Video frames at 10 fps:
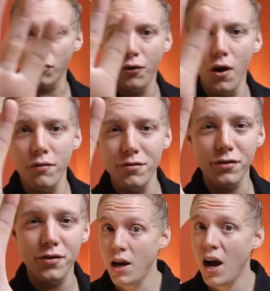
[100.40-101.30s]
5.
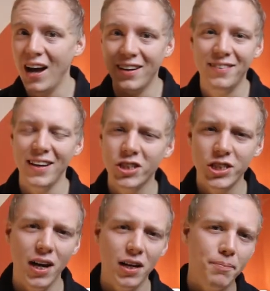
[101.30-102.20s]
Eine sehr
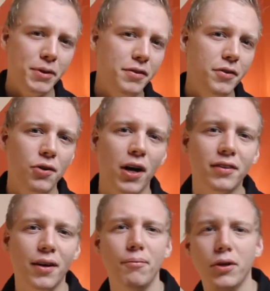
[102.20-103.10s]
starke Beziehung
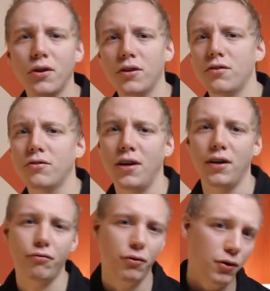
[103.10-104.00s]
hat Dumbledore zu
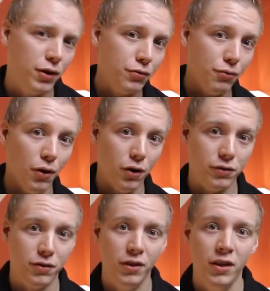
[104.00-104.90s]
seinem Phoenix
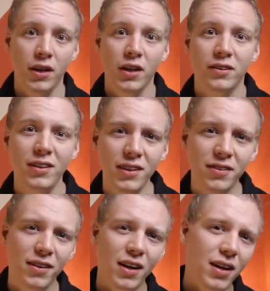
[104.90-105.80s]
Fox.
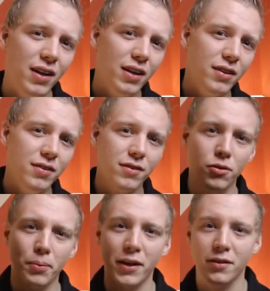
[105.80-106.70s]
Dieser ist
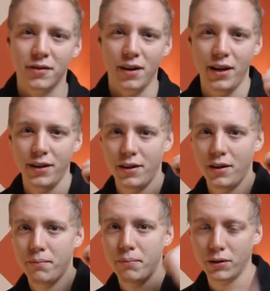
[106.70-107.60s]
übrigens sein
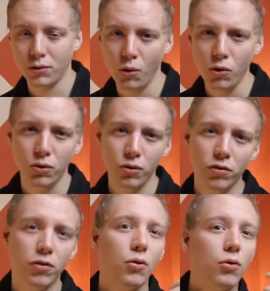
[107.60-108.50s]

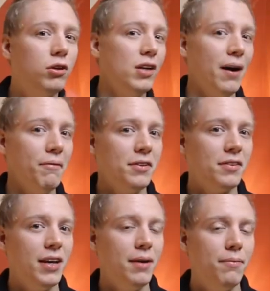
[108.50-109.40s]
Patronus und
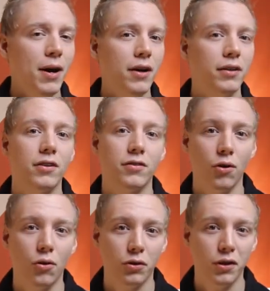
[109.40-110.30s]
Namensgeber des
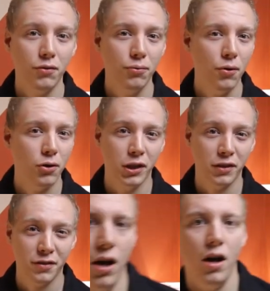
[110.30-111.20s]
Orden des Phönix.